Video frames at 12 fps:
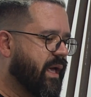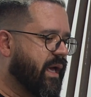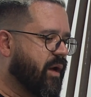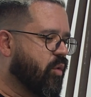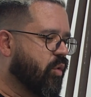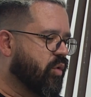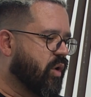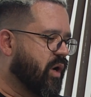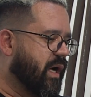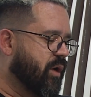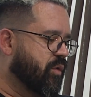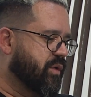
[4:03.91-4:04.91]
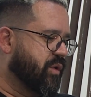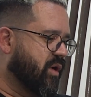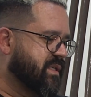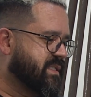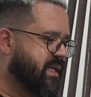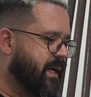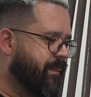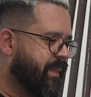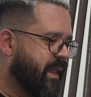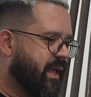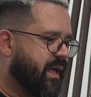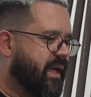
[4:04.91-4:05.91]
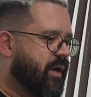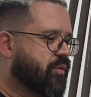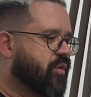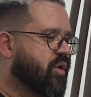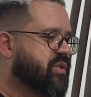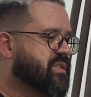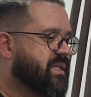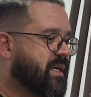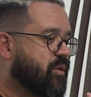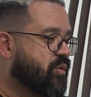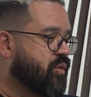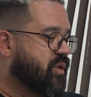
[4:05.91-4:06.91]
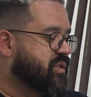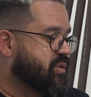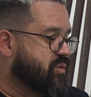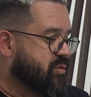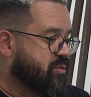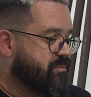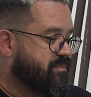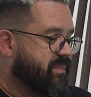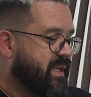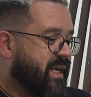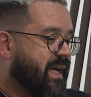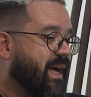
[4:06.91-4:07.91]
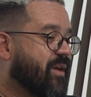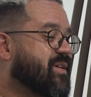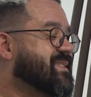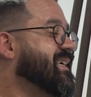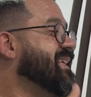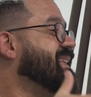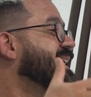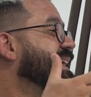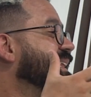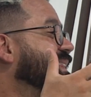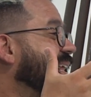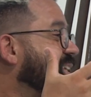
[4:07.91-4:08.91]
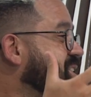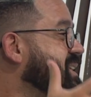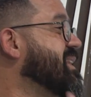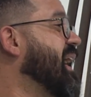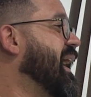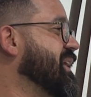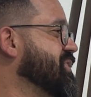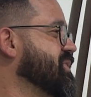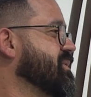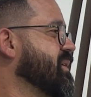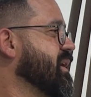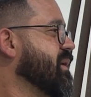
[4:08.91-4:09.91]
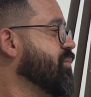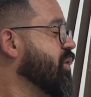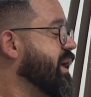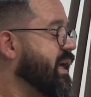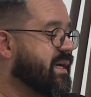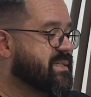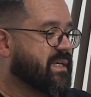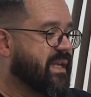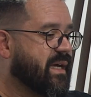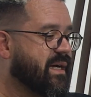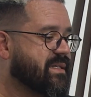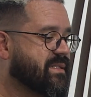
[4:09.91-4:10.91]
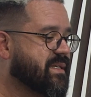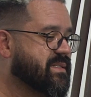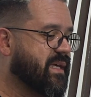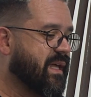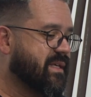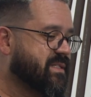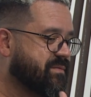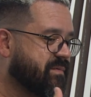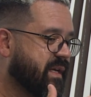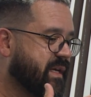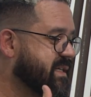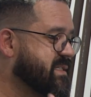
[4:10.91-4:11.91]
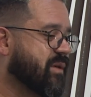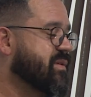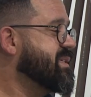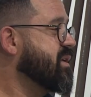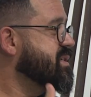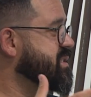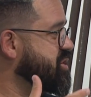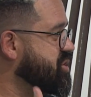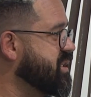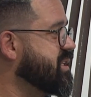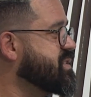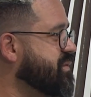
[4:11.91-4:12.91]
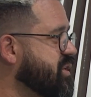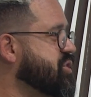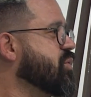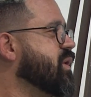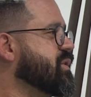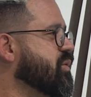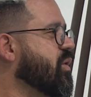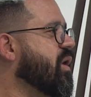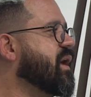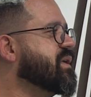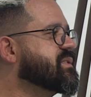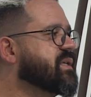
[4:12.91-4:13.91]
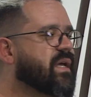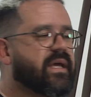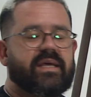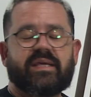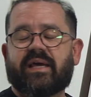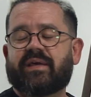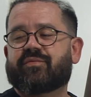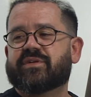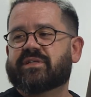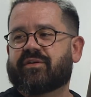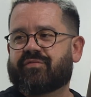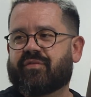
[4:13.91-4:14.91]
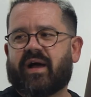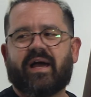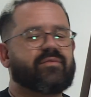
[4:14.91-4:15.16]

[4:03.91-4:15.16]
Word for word: é, com a, a, a nossa, é, o nossa, o nosso, a nossa identidade. Porque as crianças, elas estão sendo assistidas 24 horas. E aí você vai,